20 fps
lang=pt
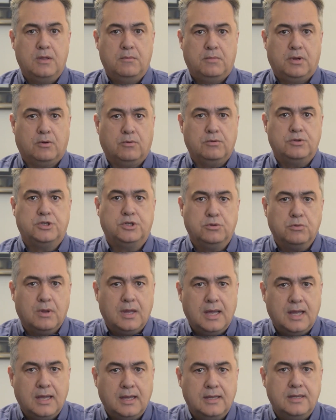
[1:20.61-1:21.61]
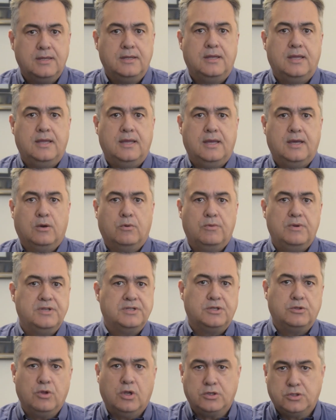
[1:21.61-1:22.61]
para continuar é, com
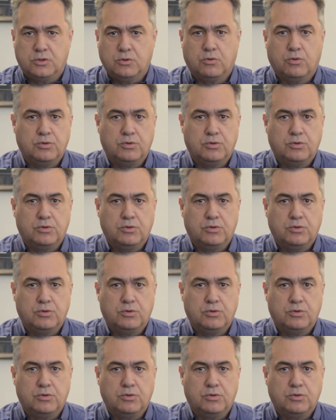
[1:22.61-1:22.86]
esse nosso